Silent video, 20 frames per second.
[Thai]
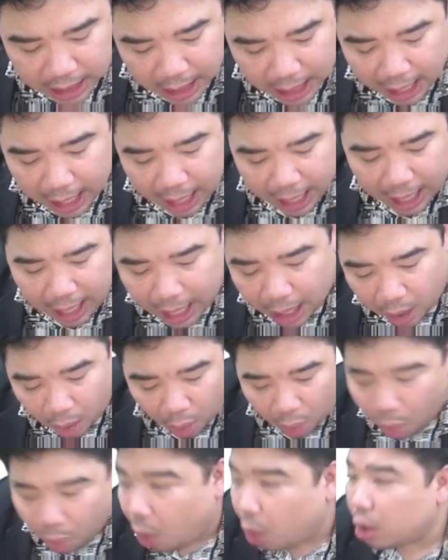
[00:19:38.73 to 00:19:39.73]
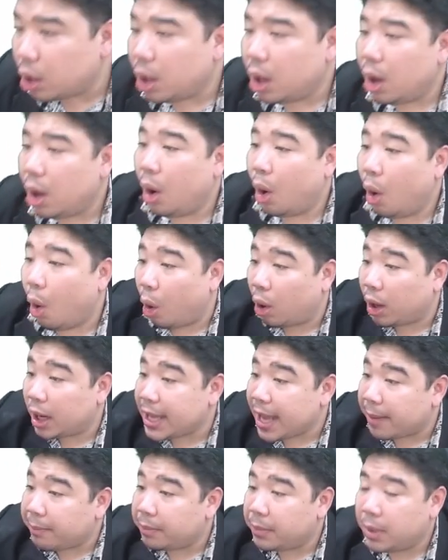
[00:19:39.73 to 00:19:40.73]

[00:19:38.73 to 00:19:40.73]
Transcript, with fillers: ห้า หก หกเหลี่ยม